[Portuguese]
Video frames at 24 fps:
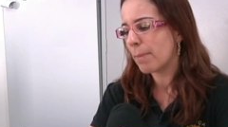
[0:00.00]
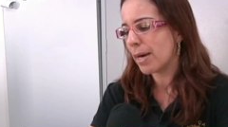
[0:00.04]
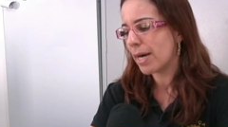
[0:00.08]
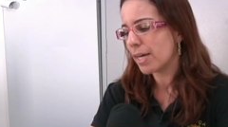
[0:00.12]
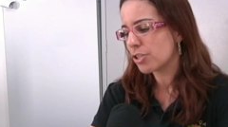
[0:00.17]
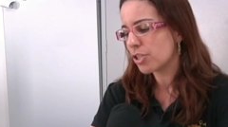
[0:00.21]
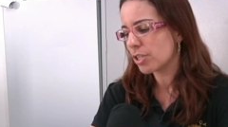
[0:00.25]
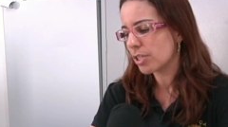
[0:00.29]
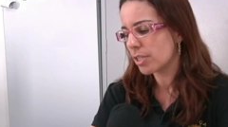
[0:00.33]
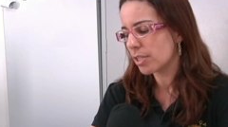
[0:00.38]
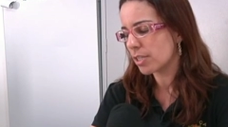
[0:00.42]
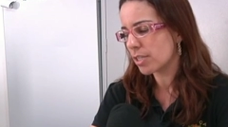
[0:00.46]

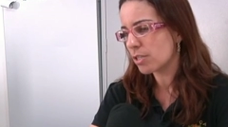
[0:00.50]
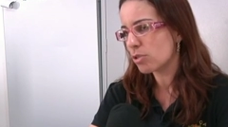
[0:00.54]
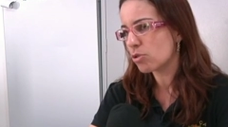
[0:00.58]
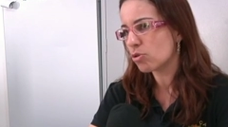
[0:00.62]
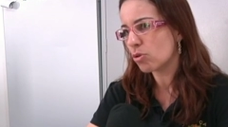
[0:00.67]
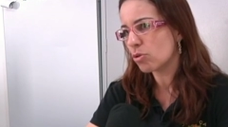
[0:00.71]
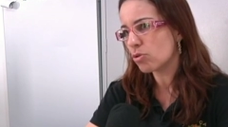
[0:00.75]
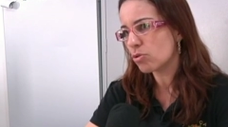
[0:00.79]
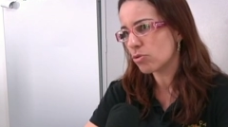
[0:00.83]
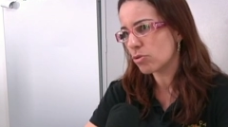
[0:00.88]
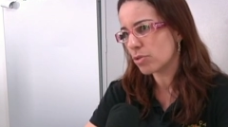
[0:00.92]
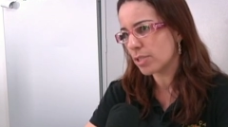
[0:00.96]
Basta que lance
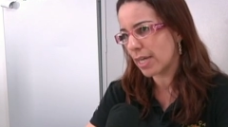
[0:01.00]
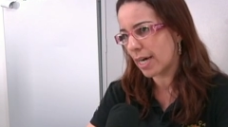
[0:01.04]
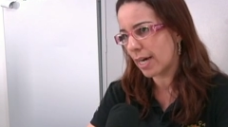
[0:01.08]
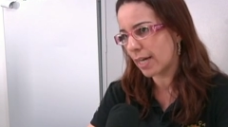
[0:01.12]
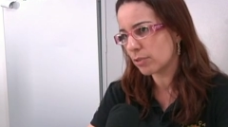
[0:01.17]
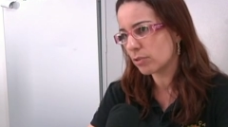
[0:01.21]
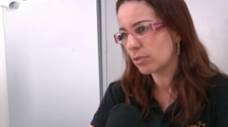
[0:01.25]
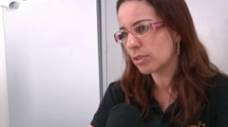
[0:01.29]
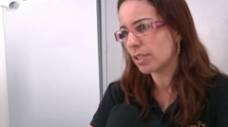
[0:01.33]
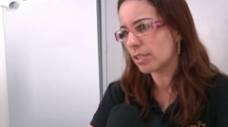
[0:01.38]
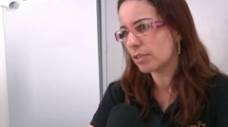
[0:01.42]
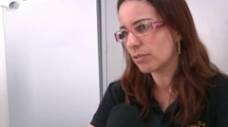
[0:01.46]
todos os
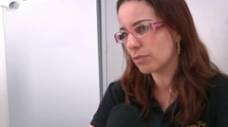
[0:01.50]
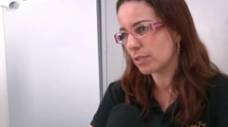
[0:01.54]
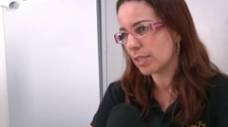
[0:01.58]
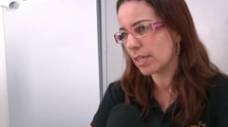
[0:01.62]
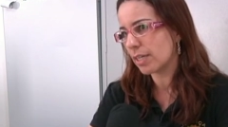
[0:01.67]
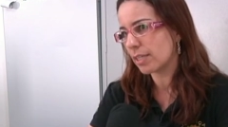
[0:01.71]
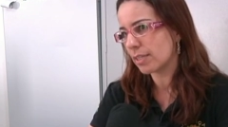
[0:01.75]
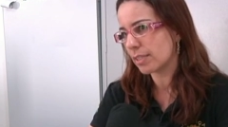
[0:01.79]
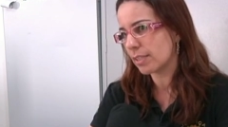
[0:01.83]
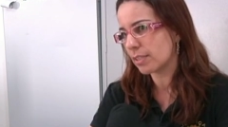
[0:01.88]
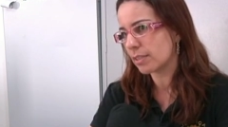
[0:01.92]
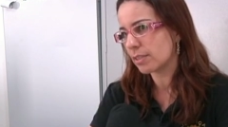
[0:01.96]
dados na,
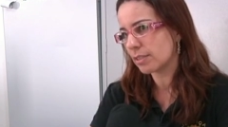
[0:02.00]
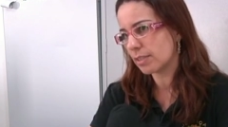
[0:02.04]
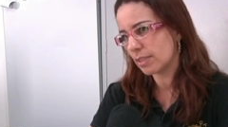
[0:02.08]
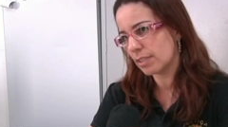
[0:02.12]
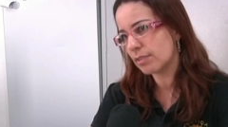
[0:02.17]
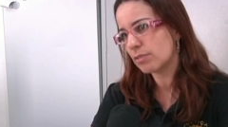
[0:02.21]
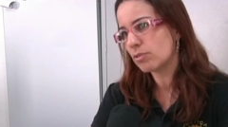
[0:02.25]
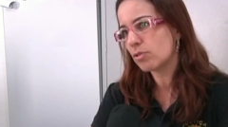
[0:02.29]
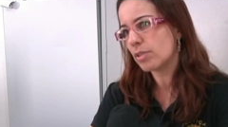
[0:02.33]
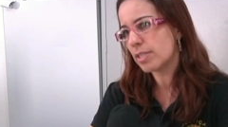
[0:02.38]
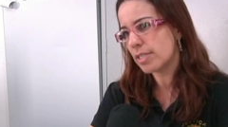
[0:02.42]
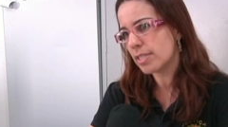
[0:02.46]
na, nas,
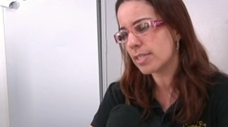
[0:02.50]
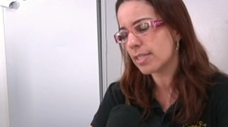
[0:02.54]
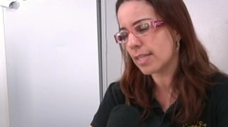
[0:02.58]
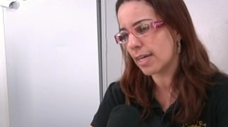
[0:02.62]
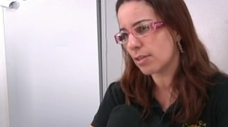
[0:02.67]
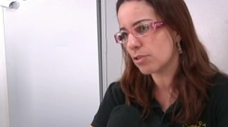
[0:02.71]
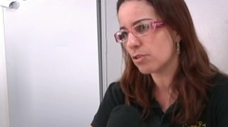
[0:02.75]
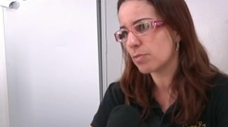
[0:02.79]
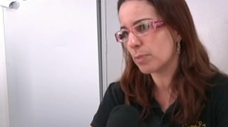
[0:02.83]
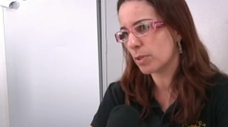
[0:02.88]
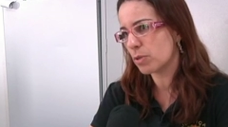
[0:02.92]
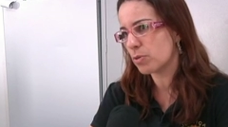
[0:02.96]

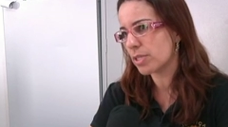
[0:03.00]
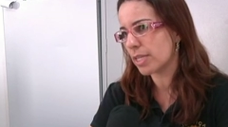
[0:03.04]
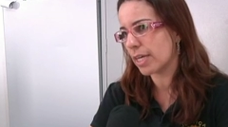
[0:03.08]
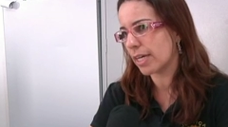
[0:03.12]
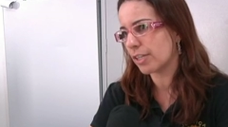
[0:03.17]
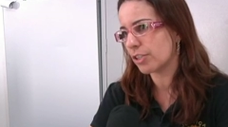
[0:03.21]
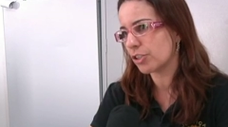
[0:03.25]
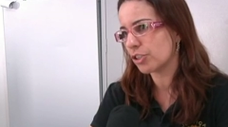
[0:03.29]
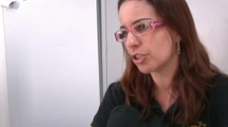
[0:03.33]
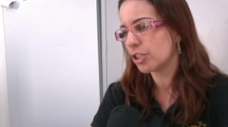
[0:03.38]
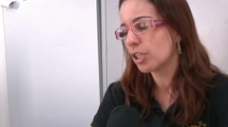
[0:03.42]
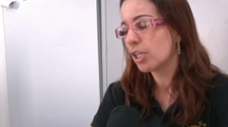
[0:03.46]
solicitados pelo
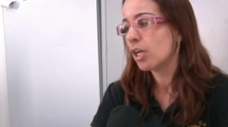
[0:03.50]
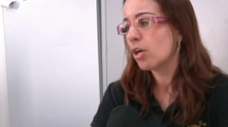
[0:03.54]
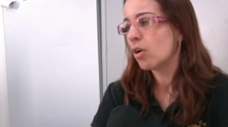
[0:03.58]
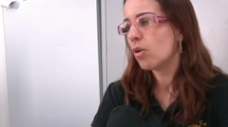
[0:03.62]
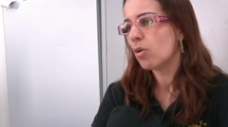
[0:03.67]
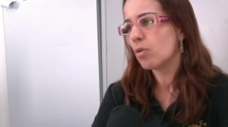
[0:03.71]
site.